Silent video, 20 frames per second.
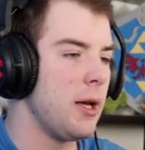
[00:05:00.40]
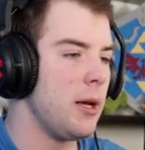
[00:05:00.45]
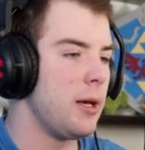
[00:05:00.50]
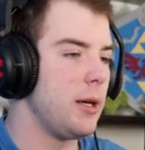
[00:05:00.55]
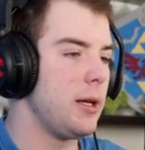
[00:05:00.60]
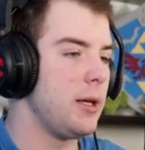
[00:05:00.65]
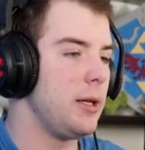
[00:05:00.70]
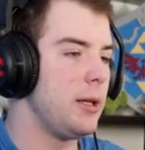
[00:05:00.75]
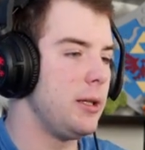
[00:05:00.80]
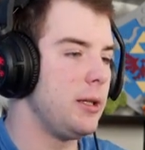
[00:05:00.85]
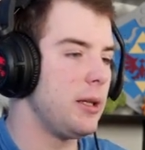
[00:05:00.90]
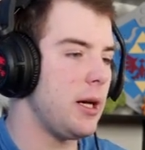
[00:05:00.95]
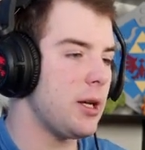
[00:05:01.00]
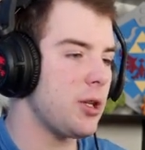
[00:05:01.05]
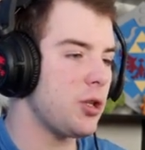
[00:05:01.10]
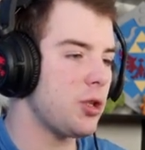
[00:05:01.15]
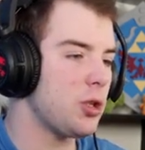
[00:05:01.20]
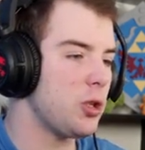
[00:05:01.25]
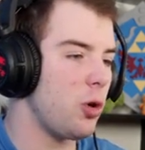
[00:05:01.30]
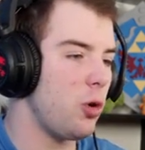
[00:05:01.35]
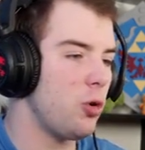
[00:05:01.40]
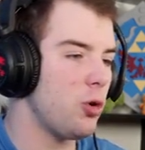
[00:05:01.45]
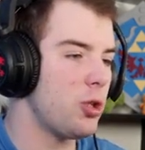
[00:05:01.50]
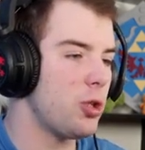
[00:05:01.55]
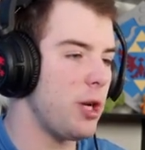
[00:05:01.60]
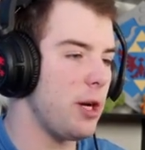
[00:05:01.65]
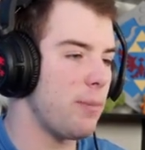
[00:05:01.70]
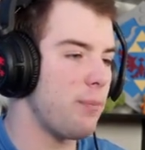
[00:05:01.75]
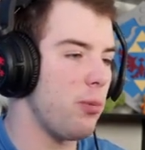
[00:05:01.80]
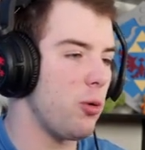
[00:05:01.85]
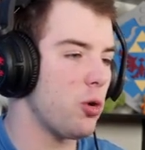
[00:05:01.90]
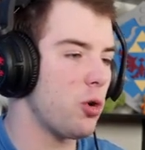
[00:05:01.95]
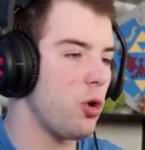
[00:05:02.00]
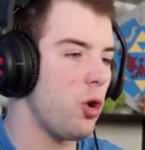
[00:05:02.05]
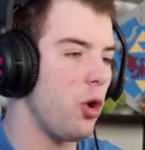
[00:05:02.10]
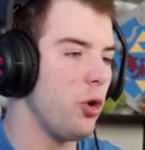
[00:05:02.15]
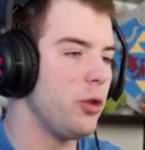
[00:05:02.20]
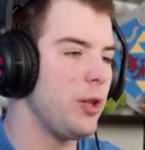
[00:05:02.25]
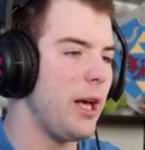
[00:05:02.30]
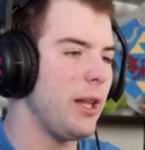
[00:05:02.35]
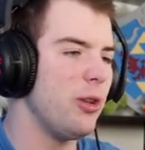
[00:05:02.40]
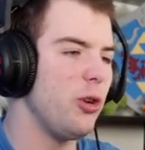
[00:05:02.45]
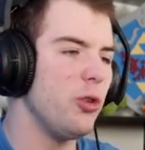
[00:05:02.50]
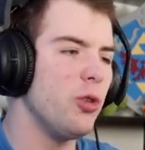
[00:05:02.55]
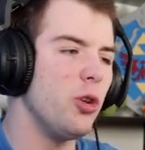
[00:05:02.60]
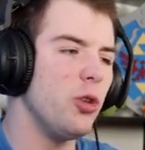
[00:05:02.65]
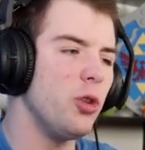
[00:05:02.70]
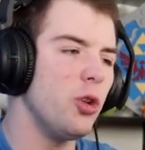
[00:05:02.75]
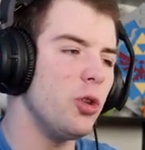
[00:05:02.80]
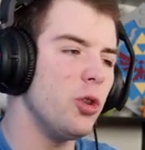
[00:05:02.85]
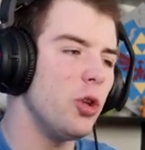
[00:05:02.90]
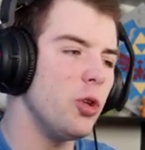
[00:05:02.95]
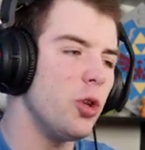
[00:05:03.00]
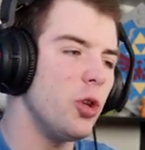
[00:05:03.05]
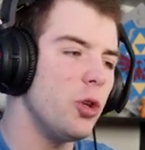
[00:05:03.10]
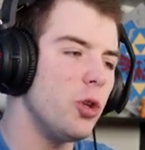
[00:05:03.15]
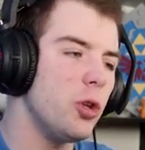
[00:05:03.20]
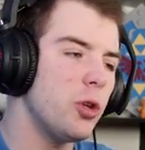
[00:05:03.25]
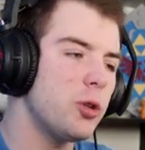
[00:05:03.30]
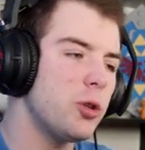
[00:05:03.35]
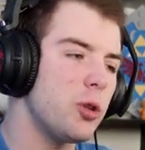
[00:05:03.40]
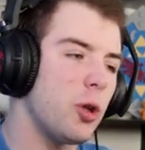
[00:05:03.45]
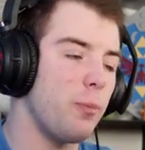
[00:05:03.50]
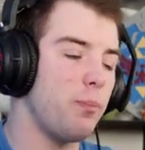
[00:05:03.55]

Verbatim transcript: e, Nasz soldier pokona, no, no, no, no, no, no, to